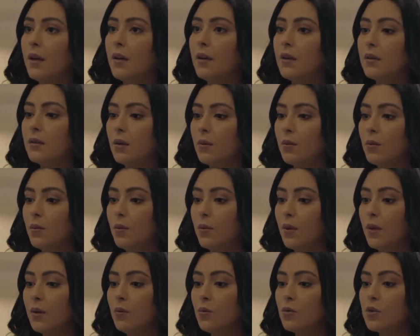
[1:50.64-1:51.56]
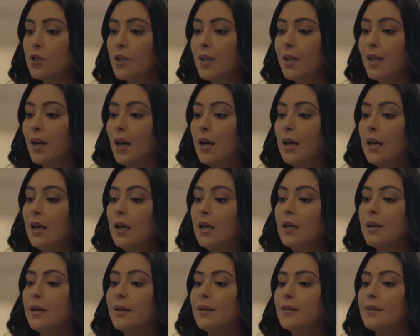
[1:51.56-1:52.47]
آه طب وايه المشكله؟
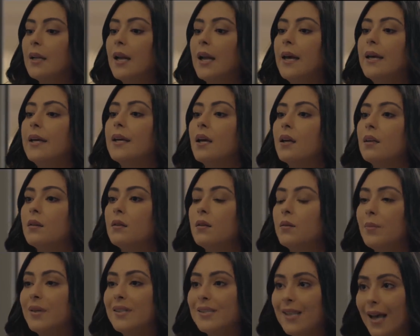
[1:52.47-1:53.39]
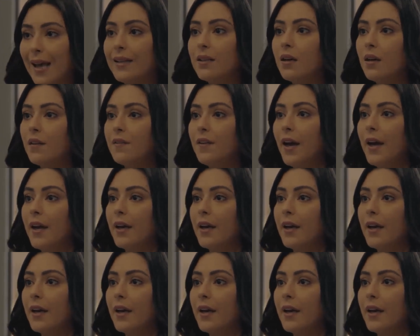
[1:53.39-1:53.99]
آه تلاقيه كان بيساعدها في